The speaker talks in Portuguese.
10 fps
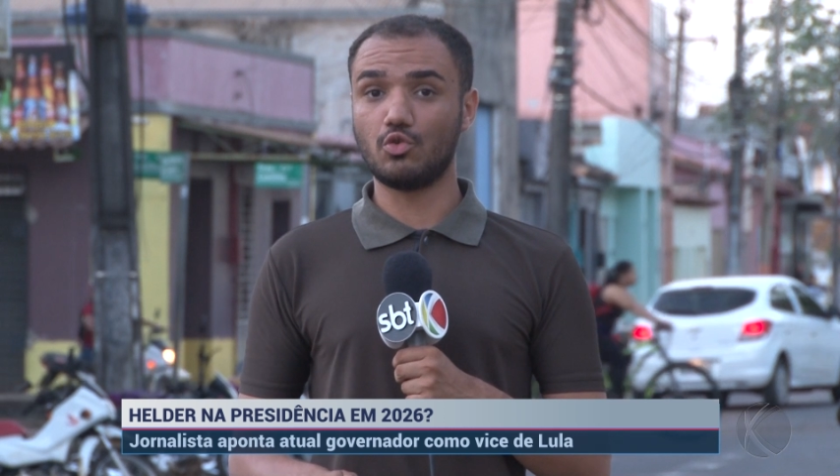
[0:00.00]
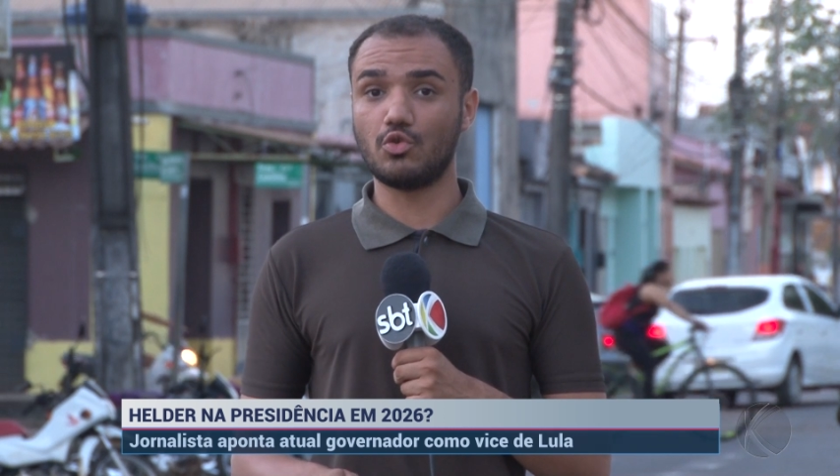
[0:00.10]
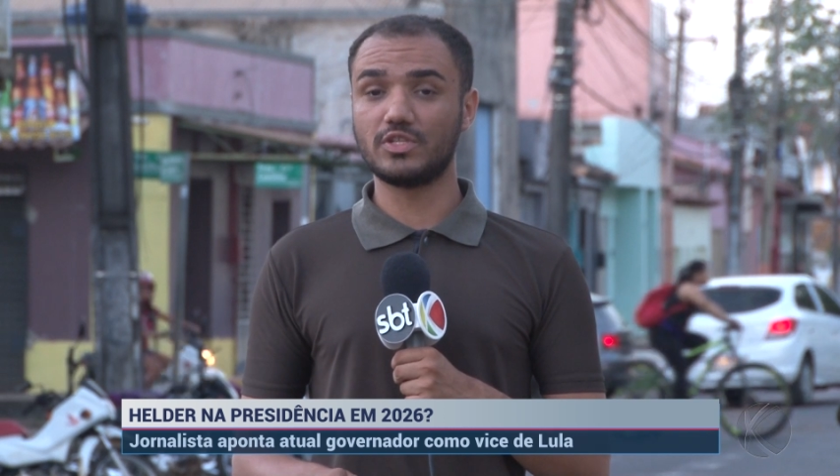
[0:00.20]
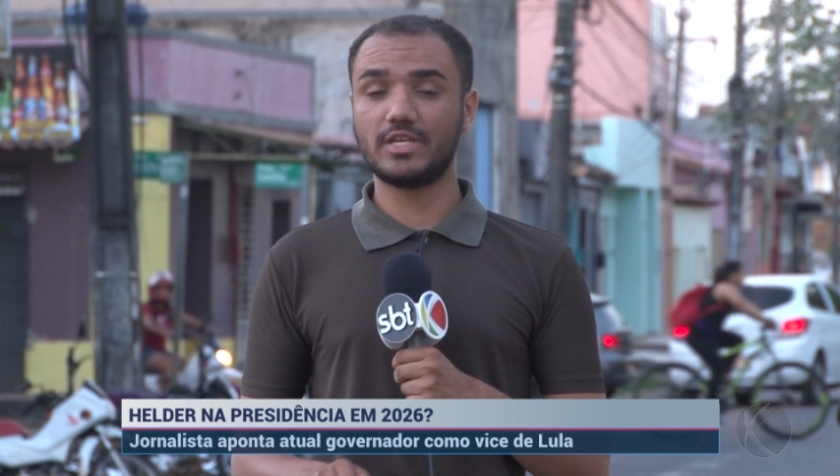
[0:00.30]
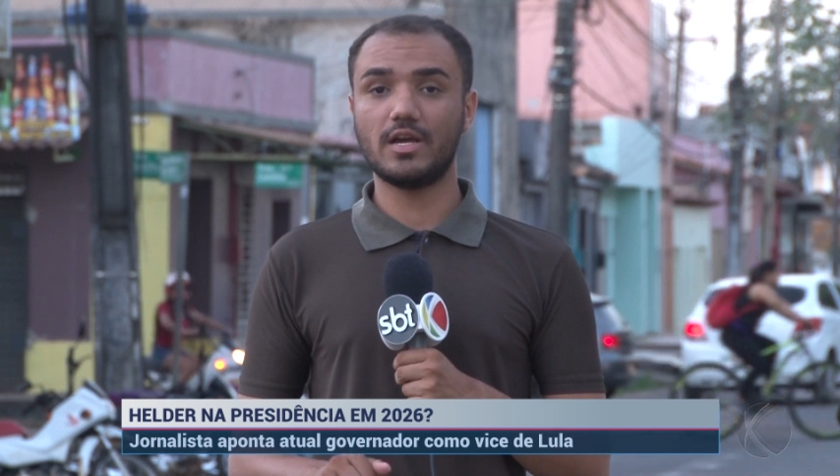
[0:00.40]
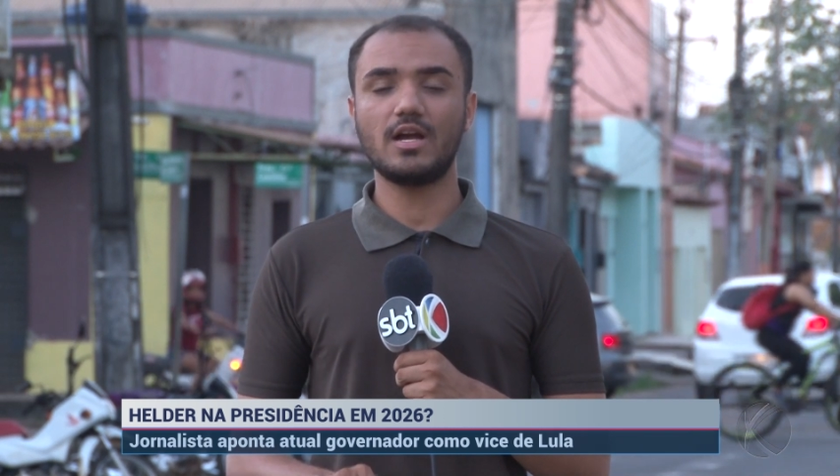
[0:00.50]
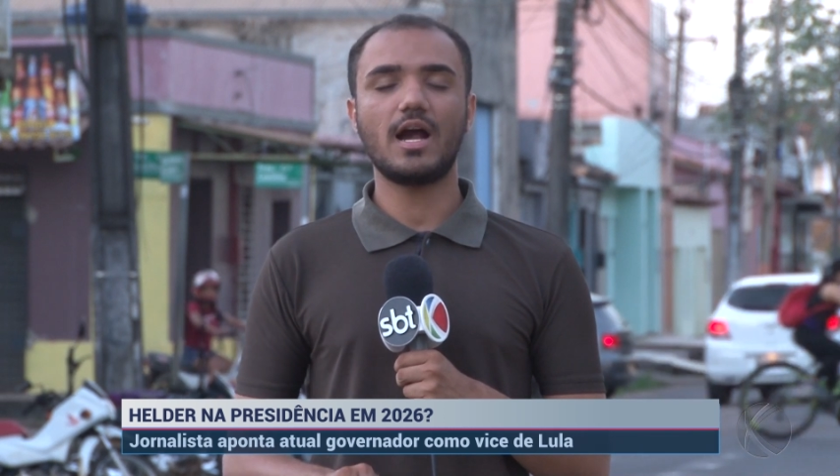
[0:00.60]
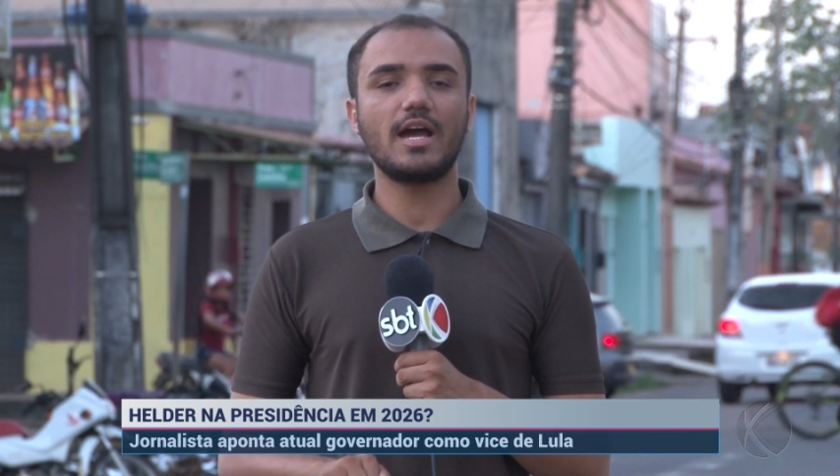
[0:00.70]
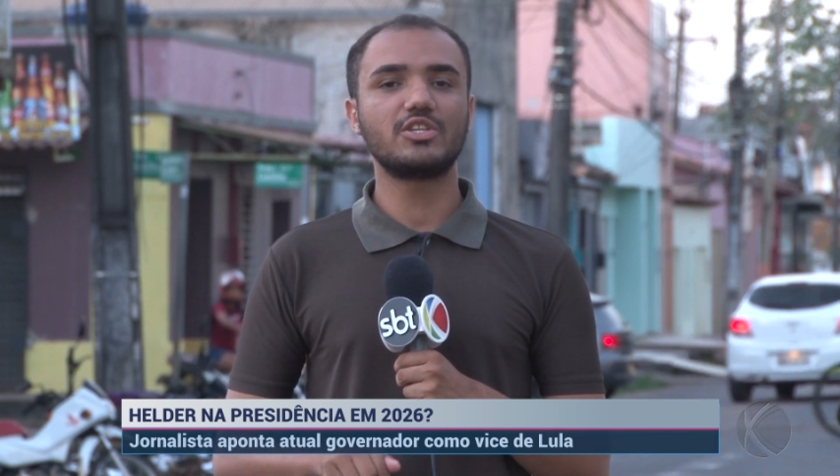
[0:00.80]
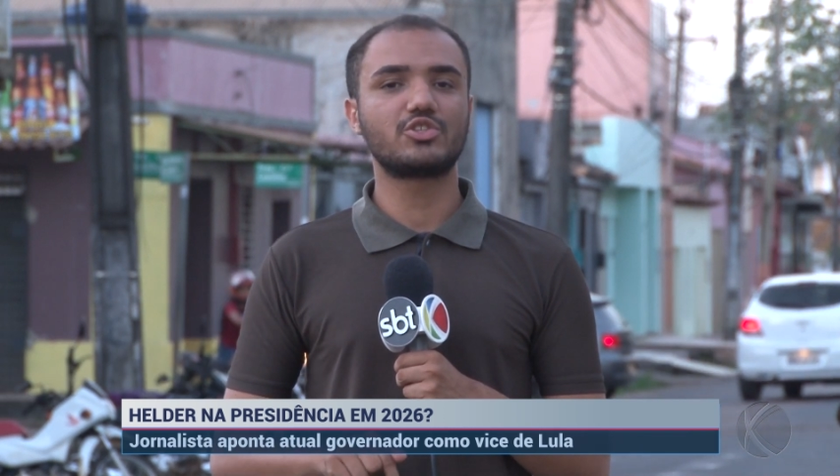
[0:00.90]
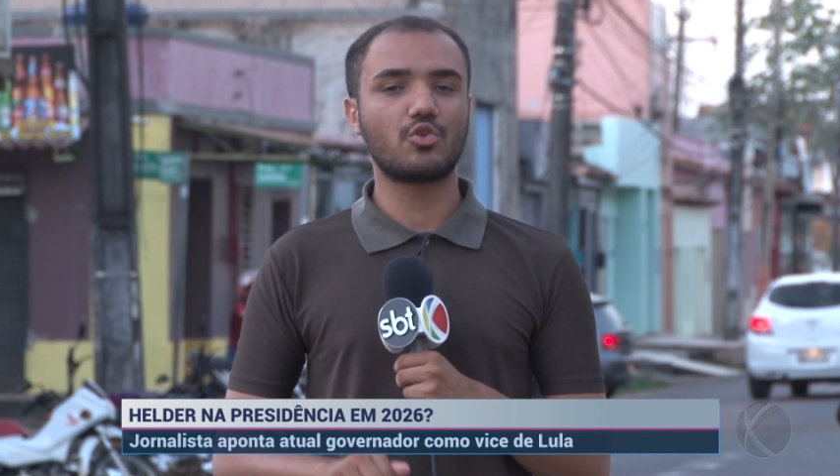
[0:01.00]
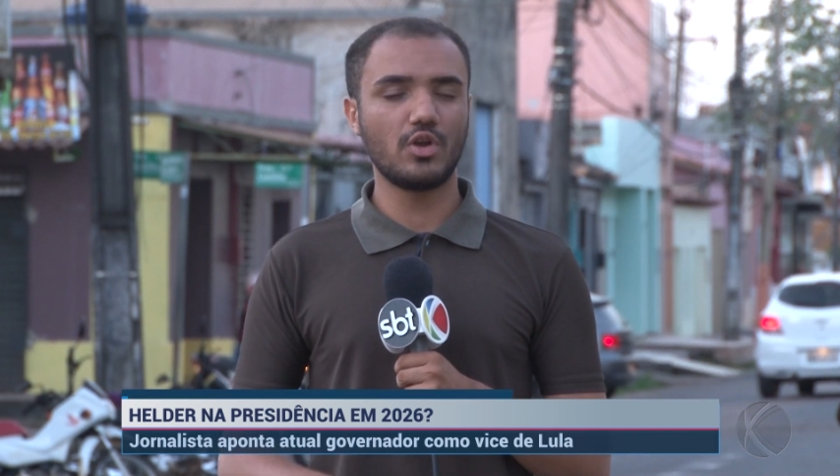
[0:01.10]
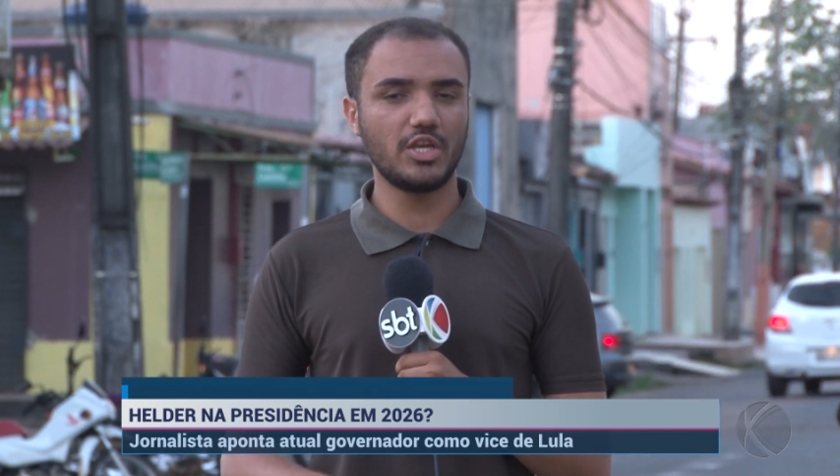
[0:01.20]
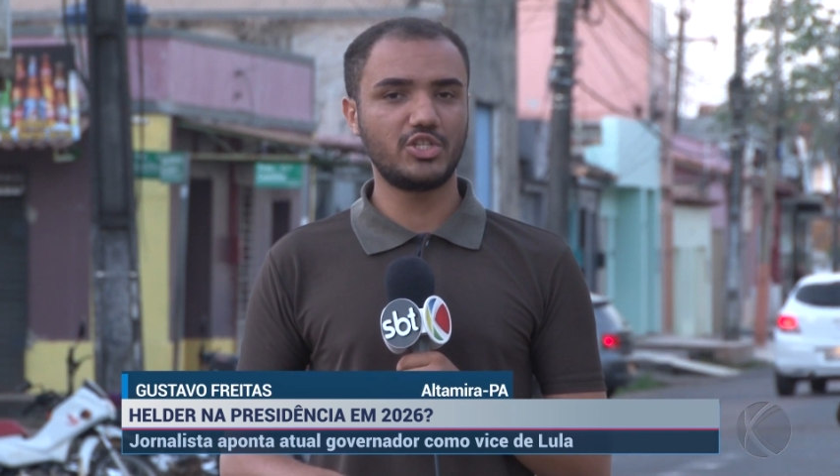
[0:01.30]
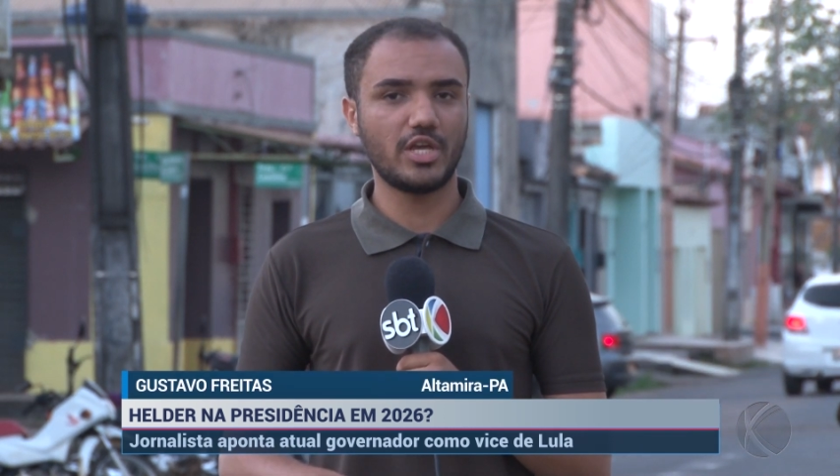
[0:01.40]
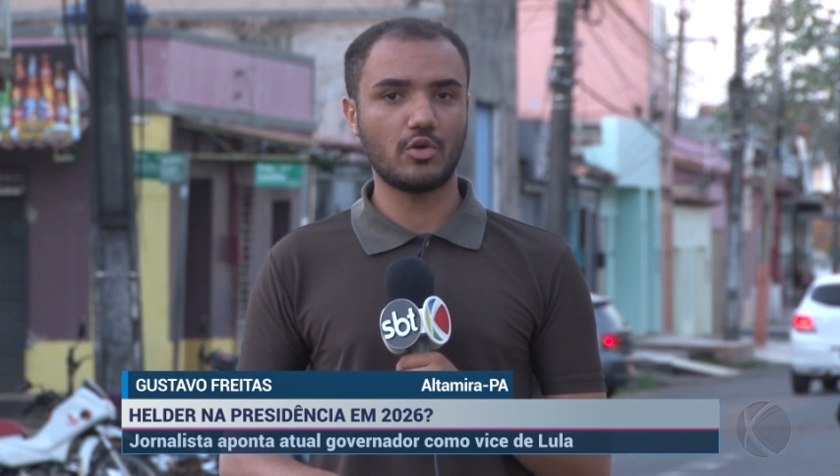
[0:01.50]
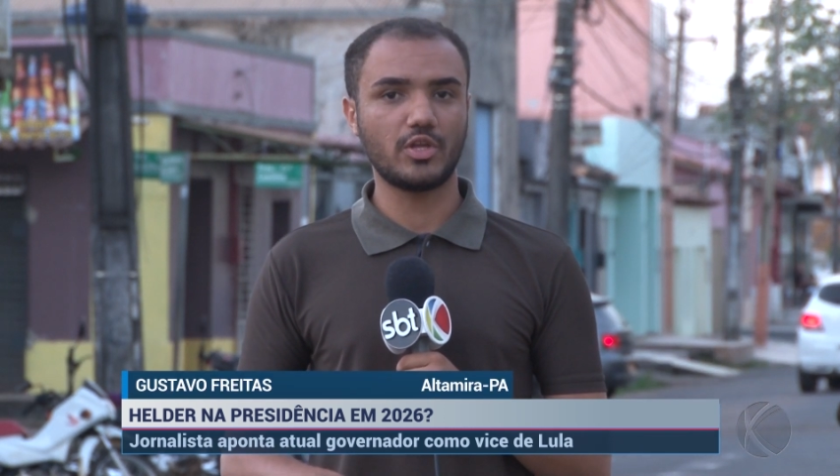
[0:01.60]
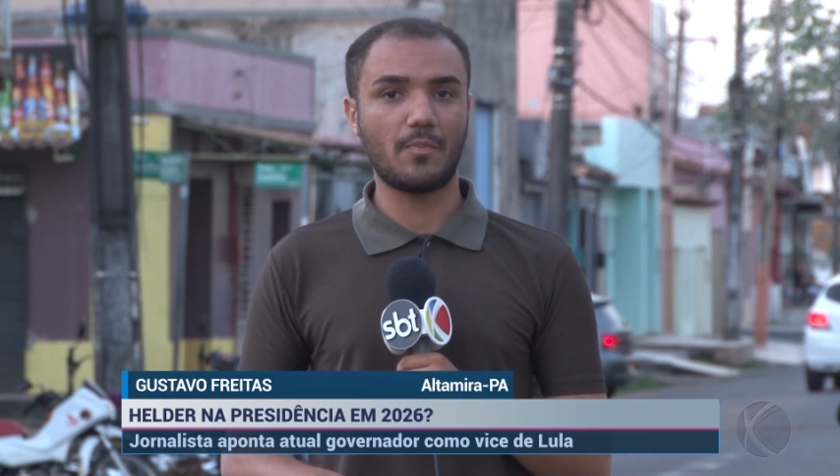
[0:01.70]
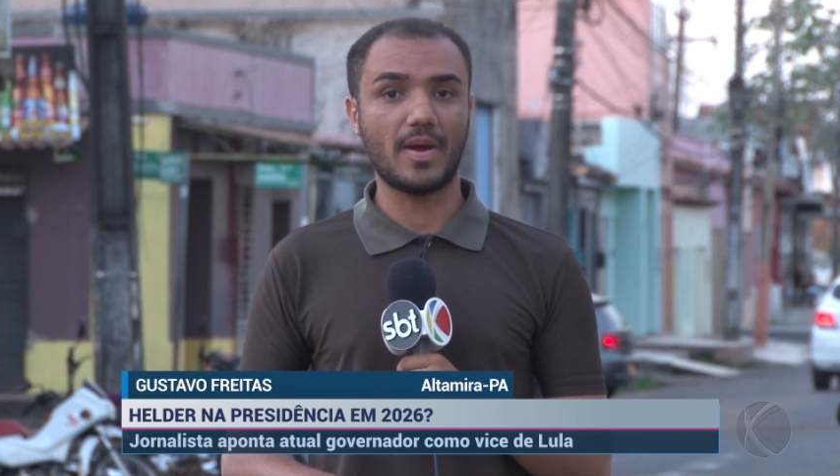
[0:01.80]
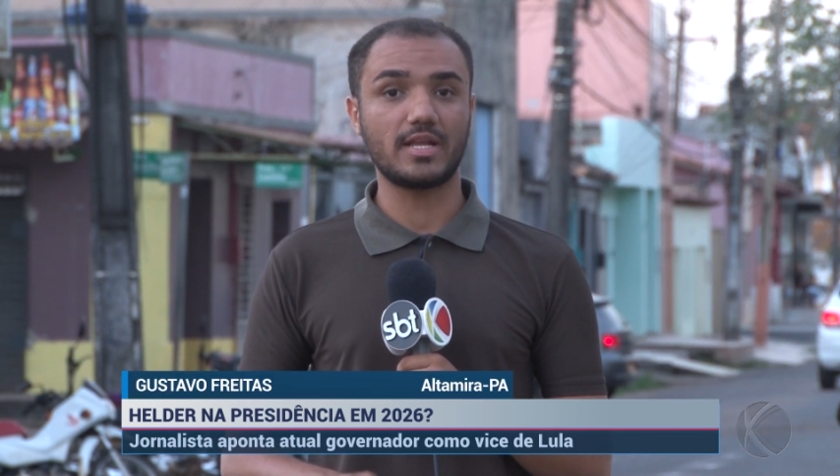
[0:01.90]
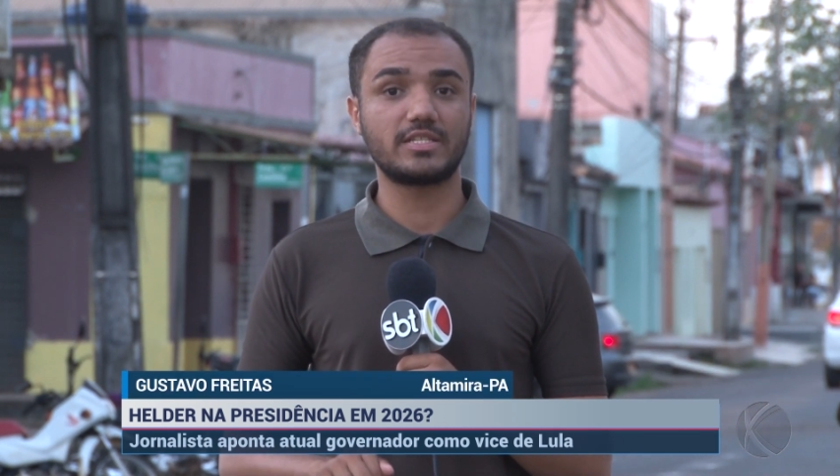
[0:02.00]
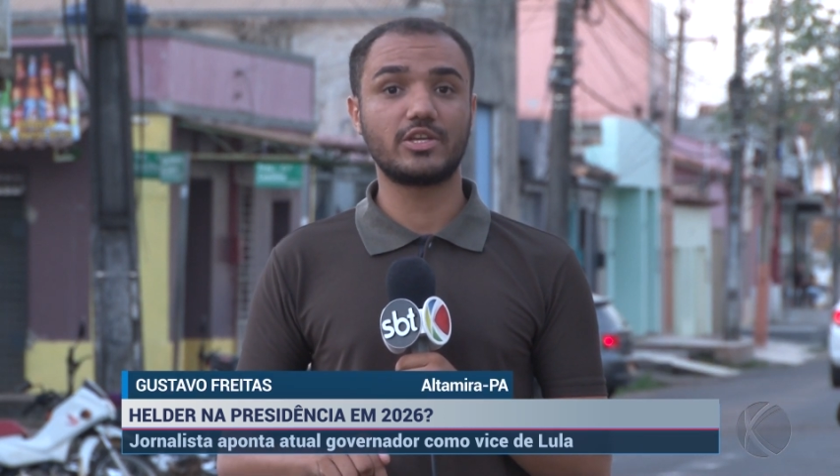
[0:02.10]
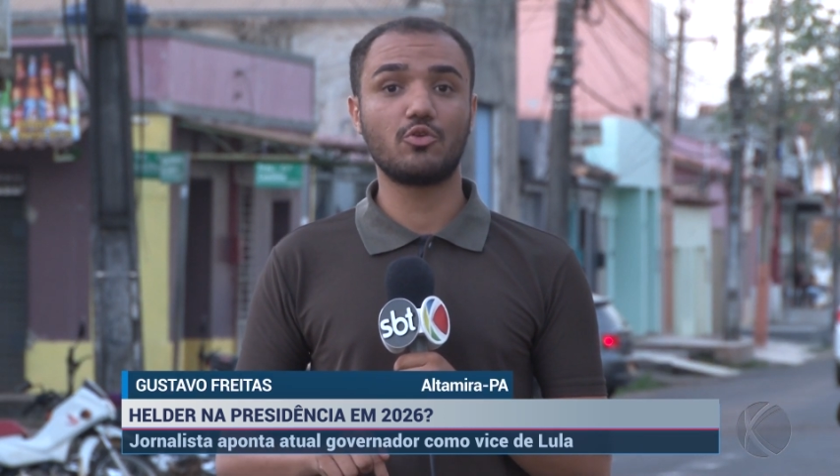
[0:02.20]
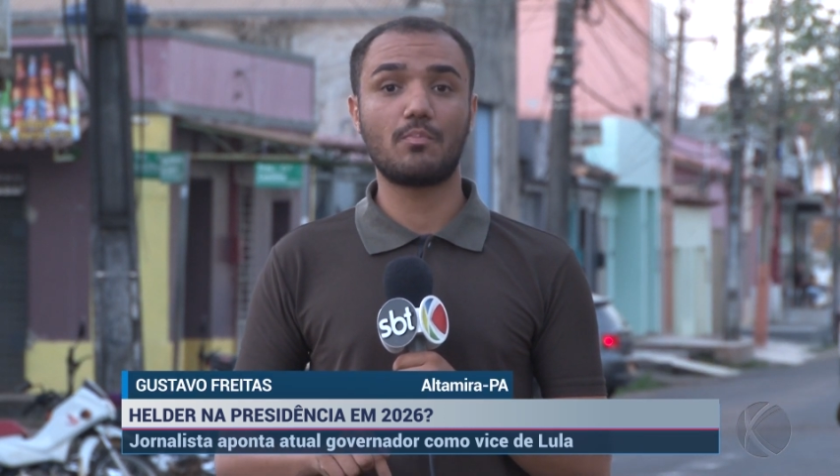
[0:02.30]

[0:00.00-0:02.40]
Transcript: Rosean, a escolha de Helder para ser